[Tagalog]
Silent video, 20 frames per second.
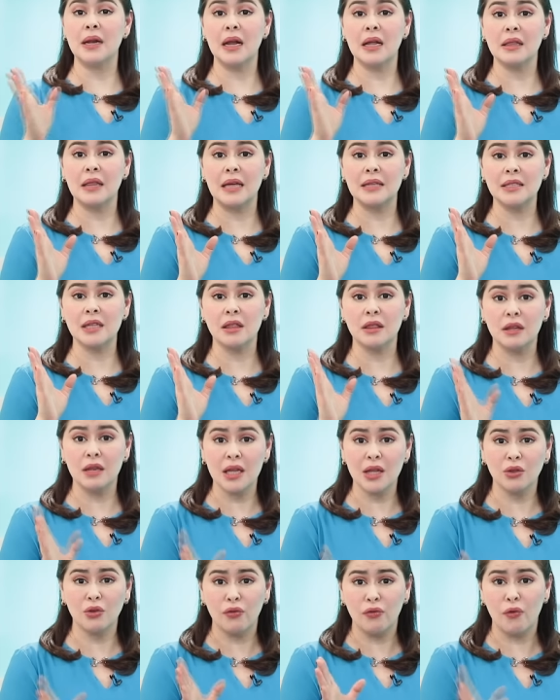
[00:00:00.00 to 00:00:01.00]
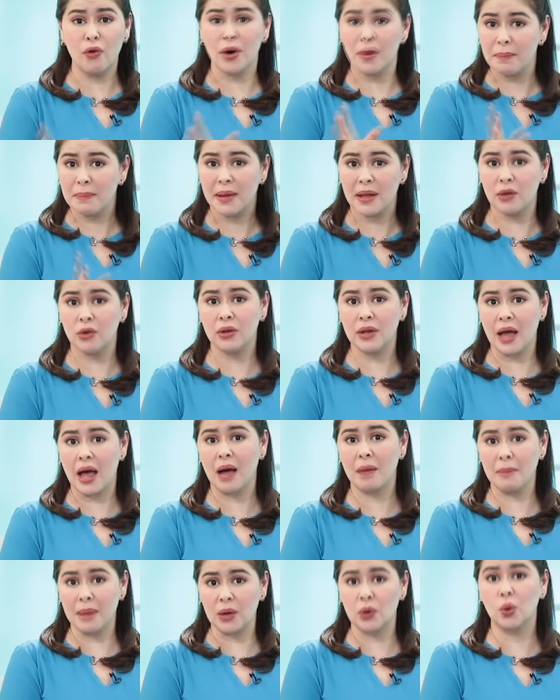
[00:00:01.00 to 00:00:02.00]
nila nasa 3 to 4 million
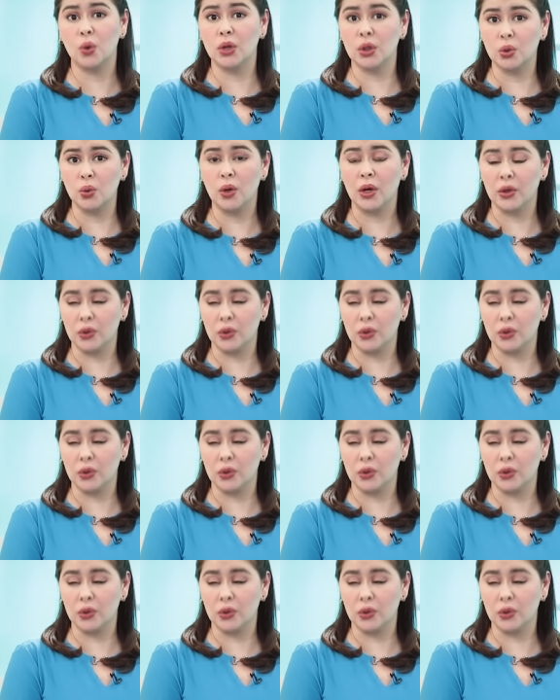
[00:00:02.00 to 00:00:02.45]
na ang meron nito